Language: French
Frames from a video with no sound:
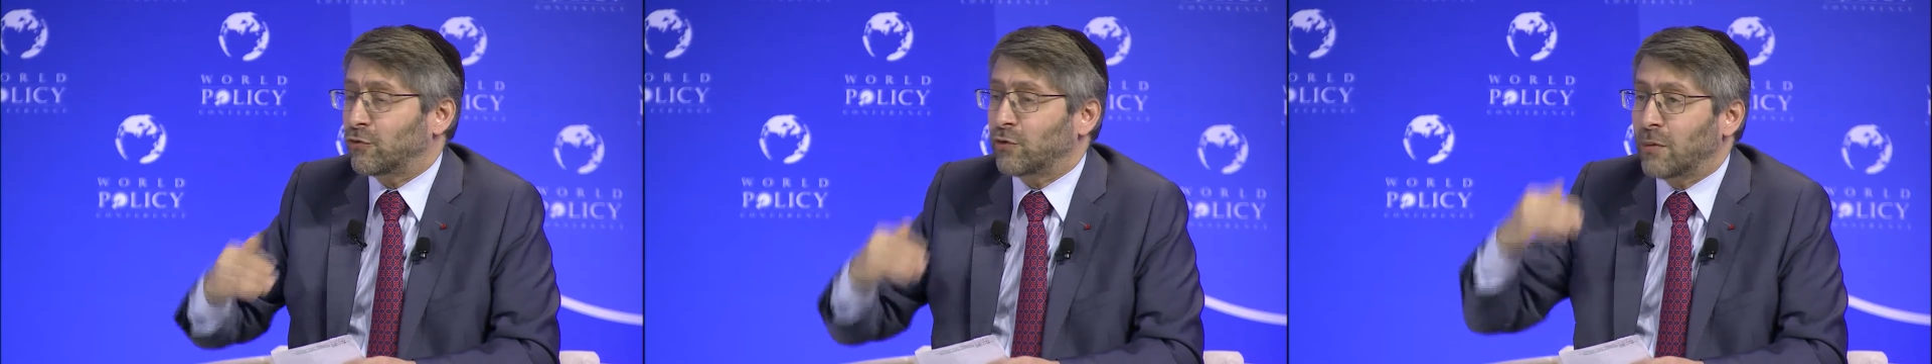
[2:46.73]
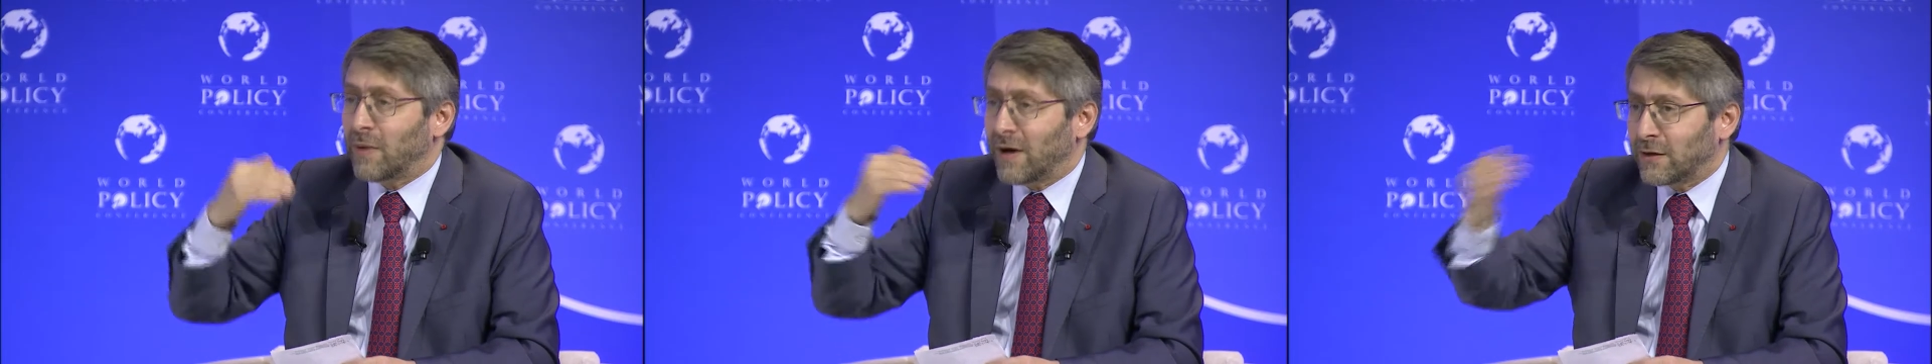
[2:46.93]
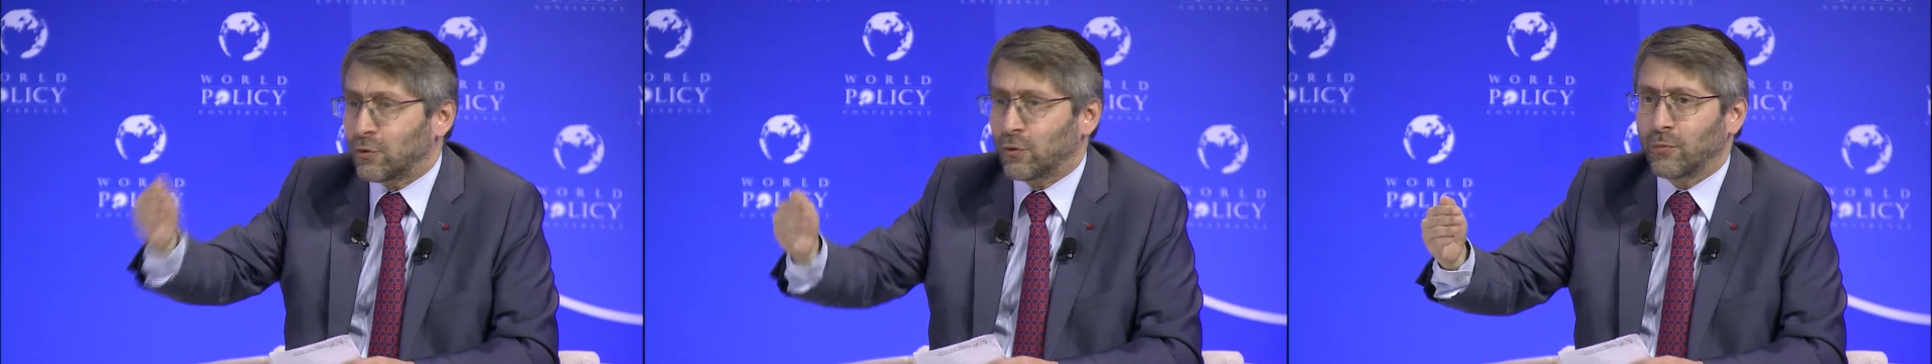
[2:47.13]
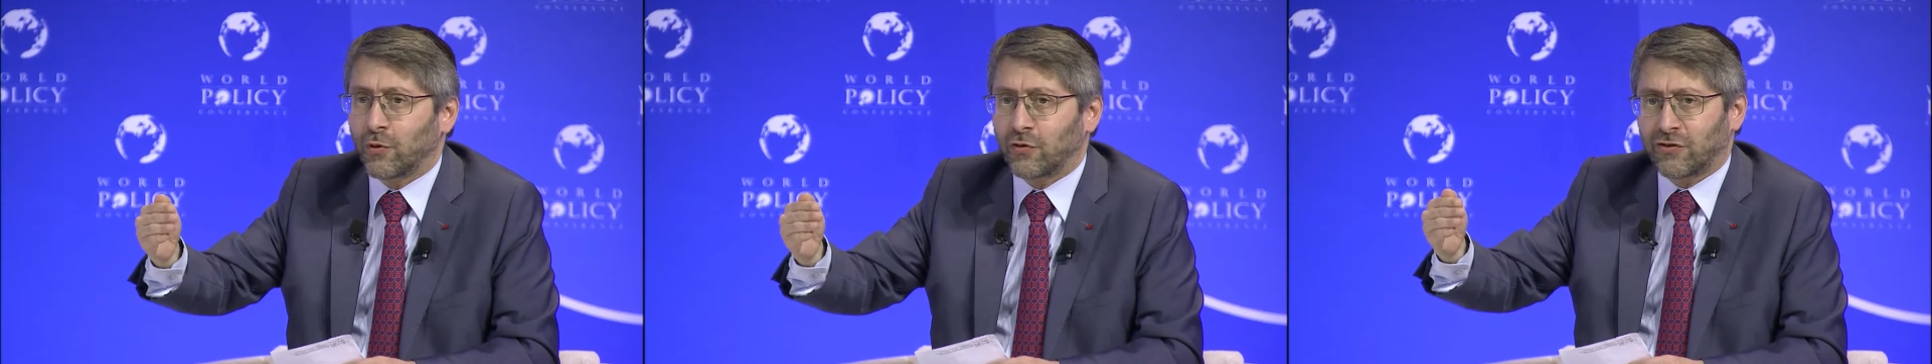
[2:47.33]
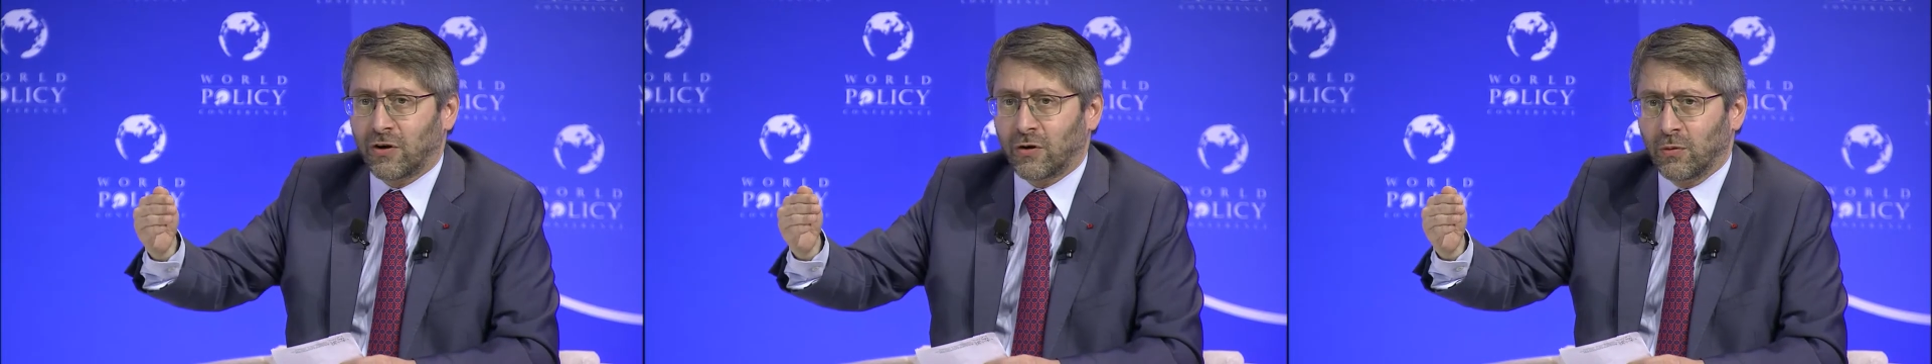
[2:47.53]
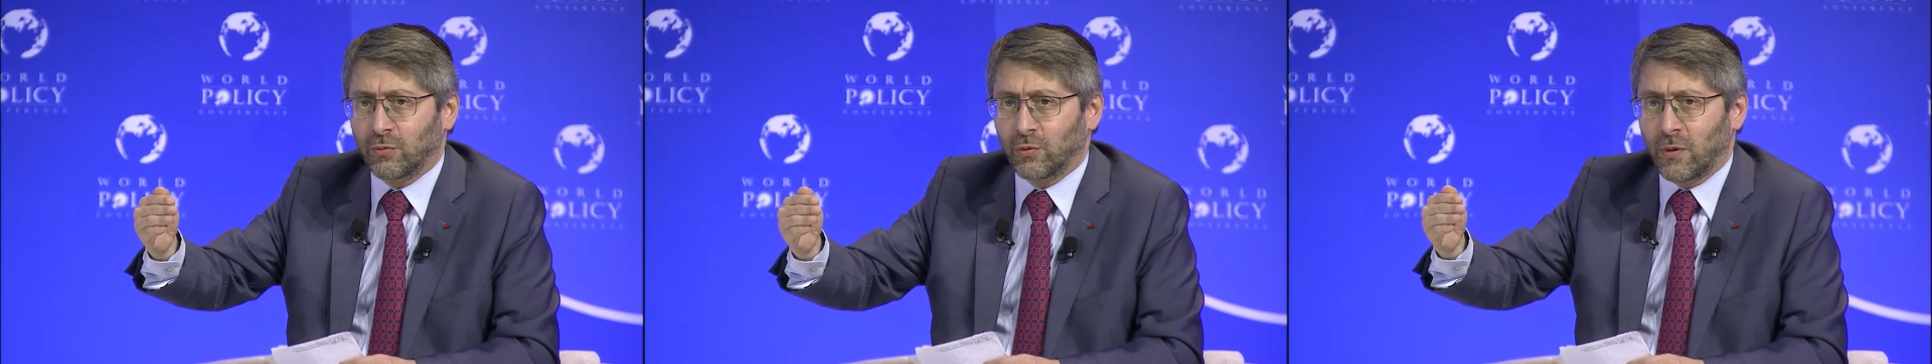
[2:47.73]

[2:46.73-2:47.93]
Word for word: Tu aimeras ton prochain comme